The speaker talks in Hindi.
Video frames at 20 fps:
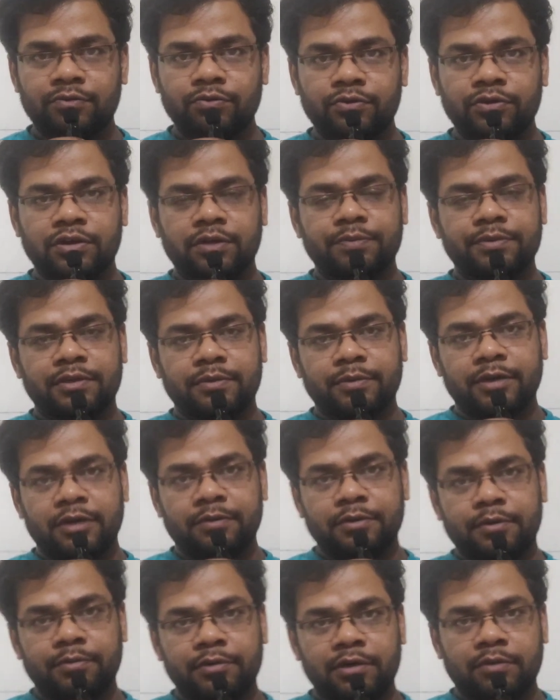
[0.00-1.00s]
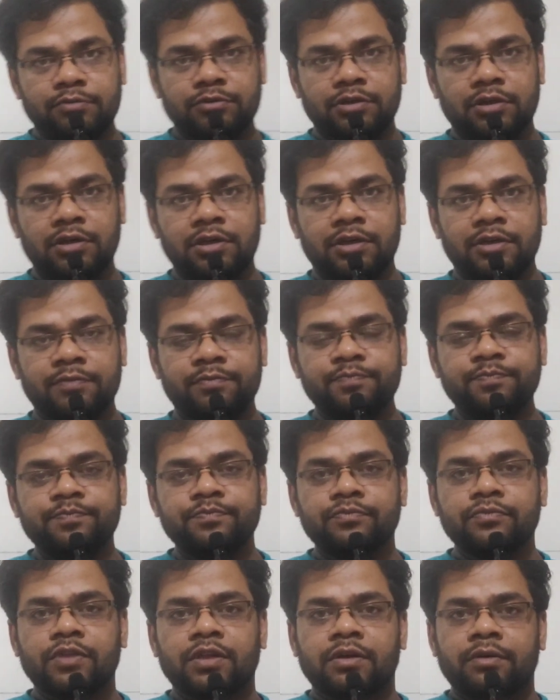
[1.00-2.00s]
उनका भी सब आरपीएम डाउन चल रहा है
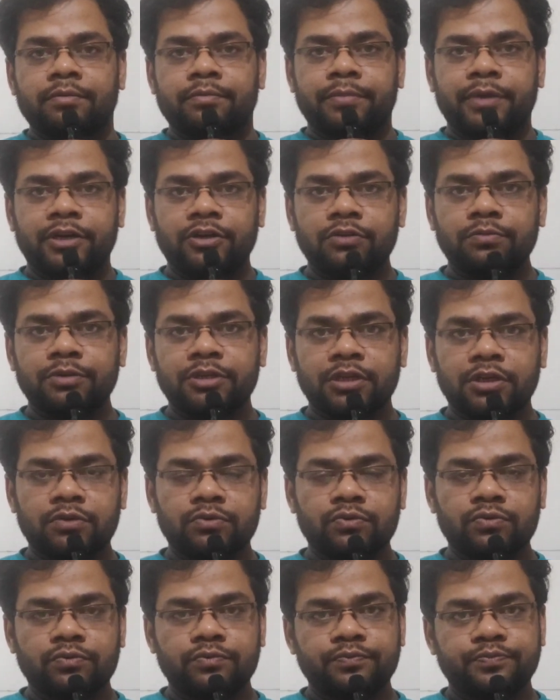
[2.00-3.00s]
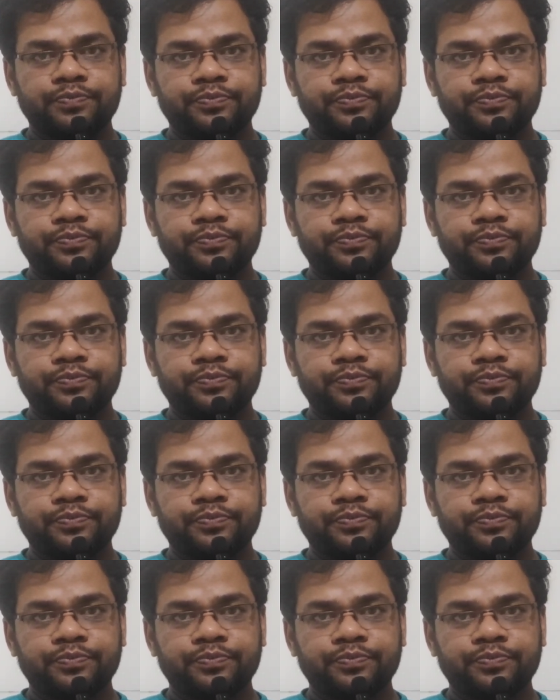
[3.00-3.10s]
पहले तो बता दूं